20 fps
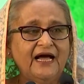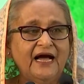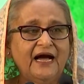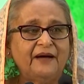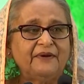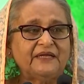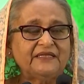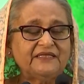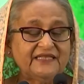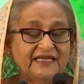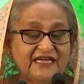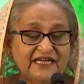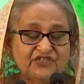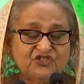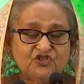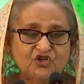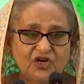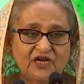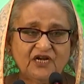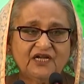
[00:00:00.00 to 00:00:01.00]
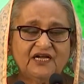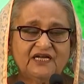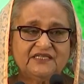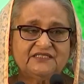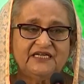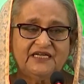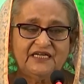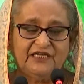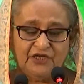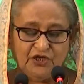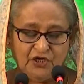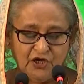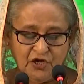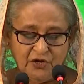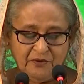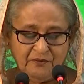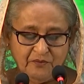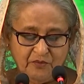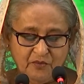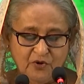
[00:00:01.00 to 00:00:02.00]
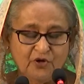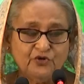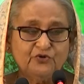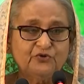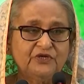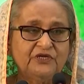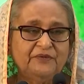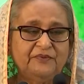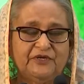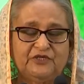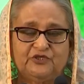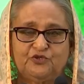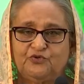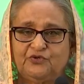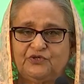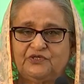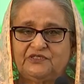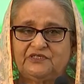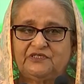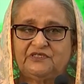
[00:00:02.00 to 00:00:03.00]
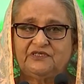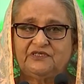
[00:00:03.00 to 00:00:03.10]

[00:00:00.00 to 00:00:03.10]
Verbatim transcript: আমরা দেশ গড়ার কাজেই মনোনিবেশ করেছি